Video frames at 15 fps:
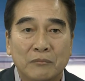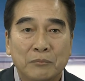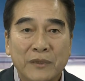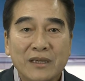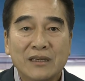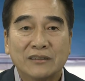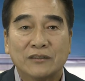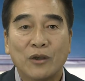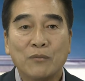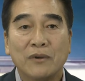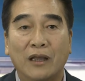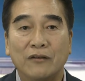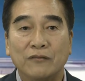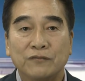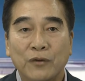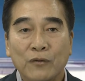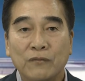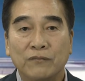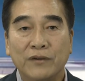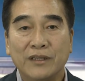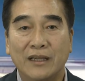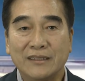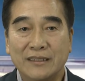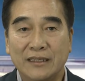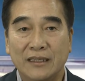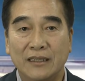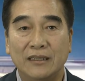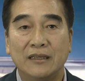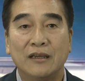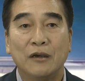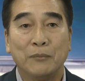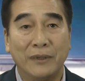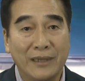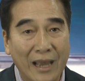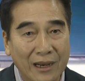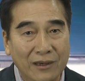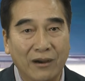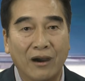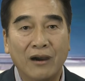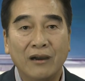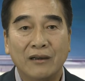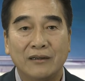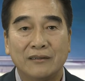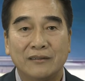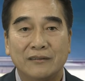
biết sống hạnh phúc với những gì mình đang có.